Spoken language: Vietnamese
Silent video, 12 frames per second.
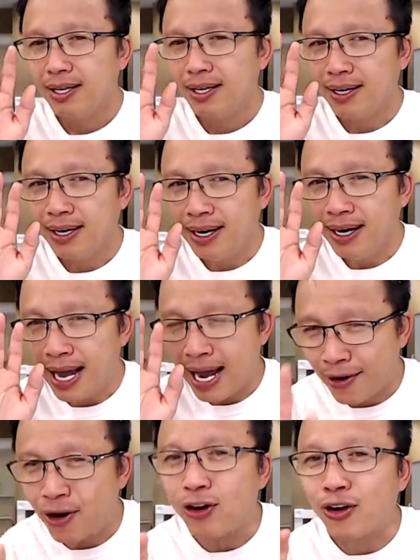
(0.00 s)
là
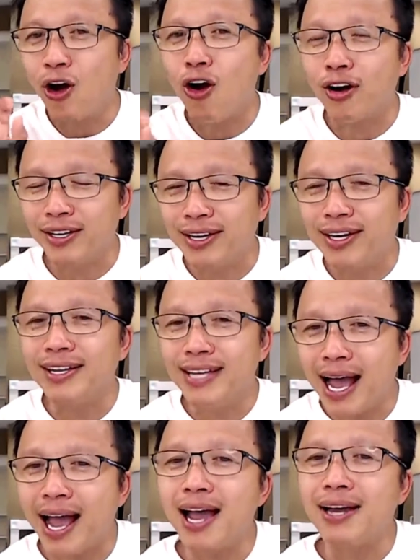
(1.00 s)
nó còn những cái
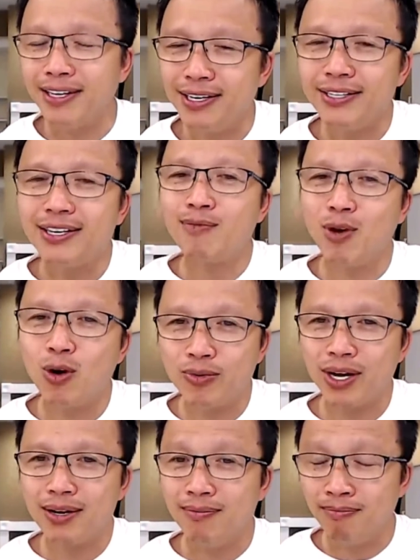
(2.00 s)
giá trị trong hôn
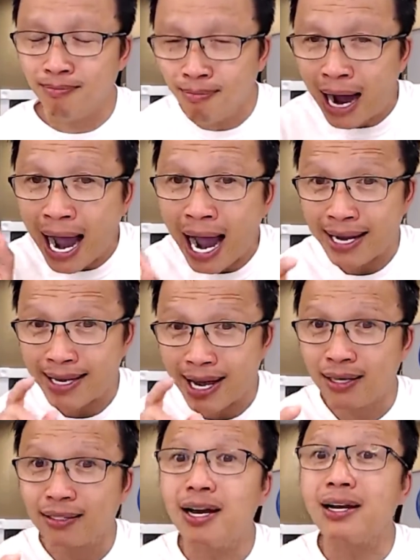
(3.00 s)
nhân mà
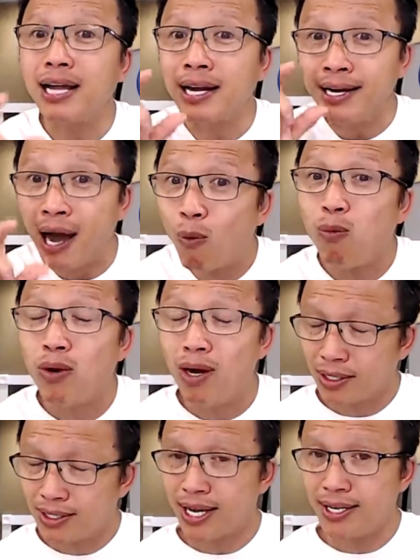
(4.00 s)
dẫn tới cái động lực
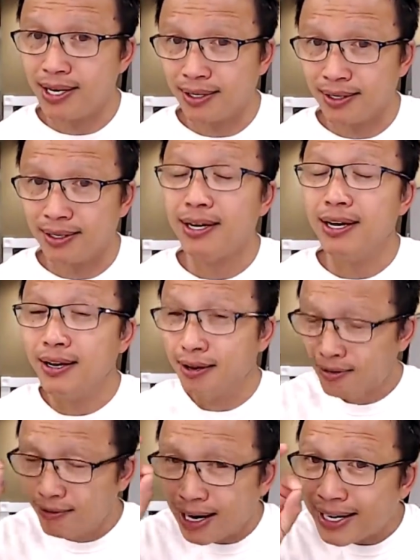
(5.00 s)
xây dựng
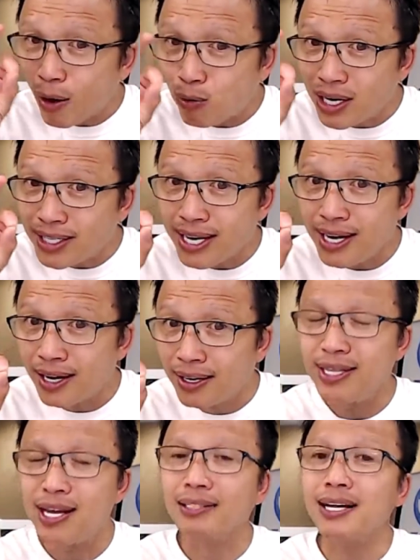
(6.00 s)
và cái động lực xây dựng nó
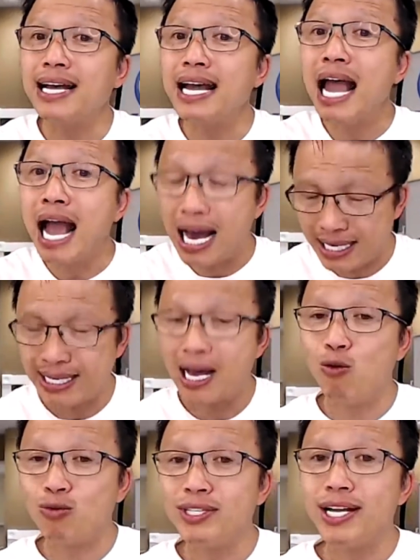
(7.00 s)
dẫn tới cái hành
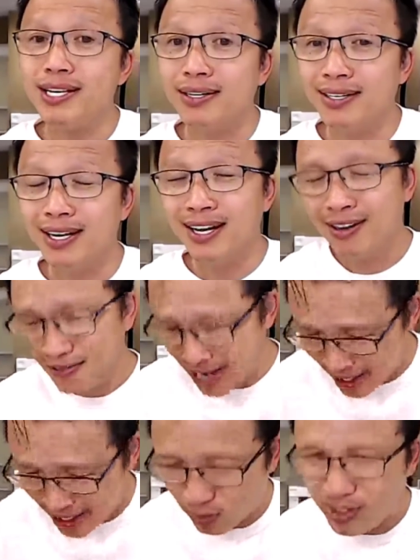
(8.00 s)
động xây dựng và
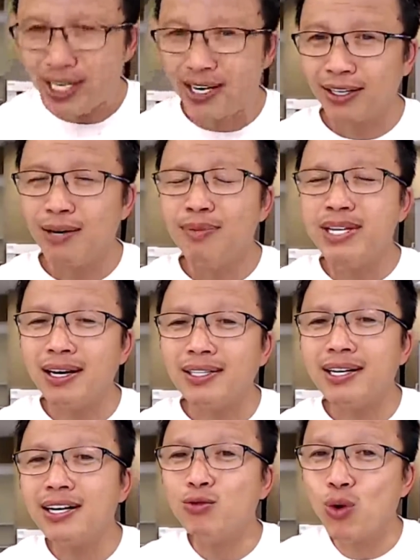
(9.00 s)
hành động xây dựng nó mới dẫn tới
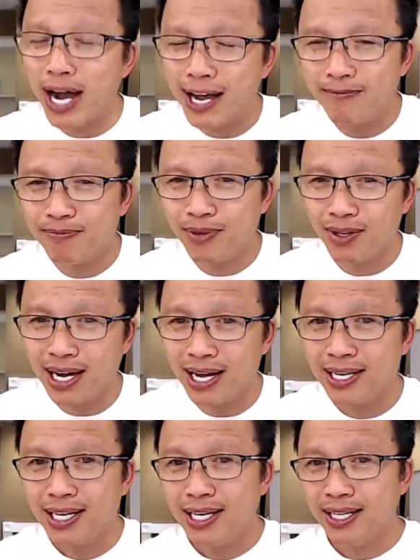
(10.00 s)
kết quả ok
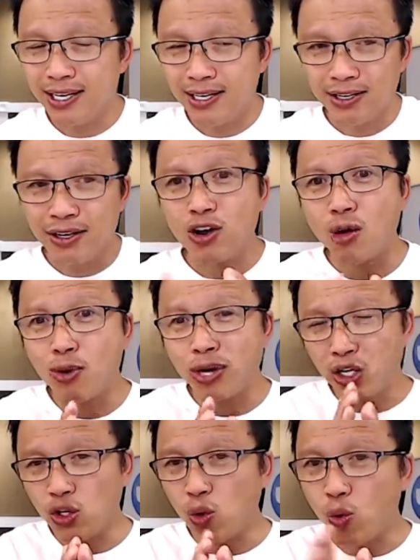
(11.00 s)
thì nó có một
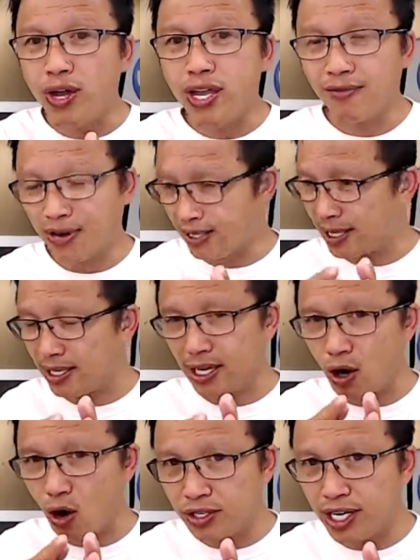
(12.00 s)
cái chuỗi như vậy tại cái
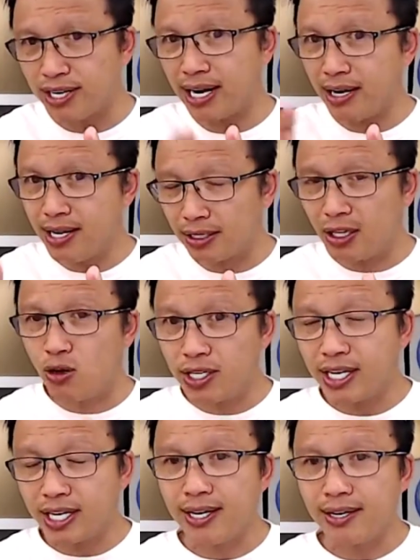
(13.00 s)
logic này nó dẫn tới logic
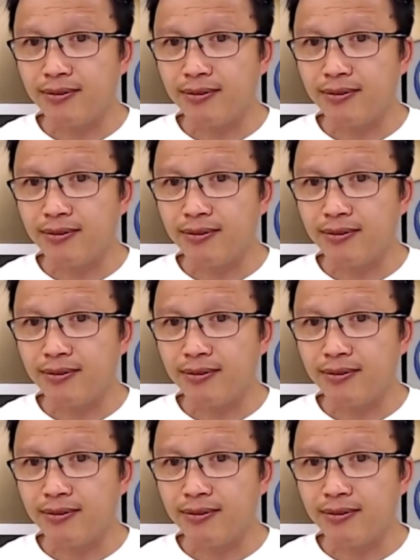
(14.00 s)
kia